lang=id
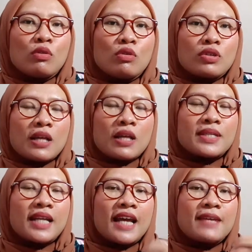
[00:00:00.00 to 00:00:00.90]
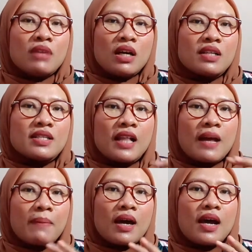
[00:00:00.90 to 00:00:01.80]
1000
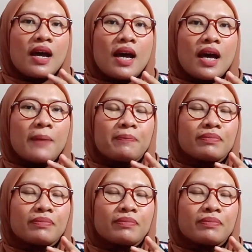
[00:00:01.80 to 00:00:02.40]
subscriber selama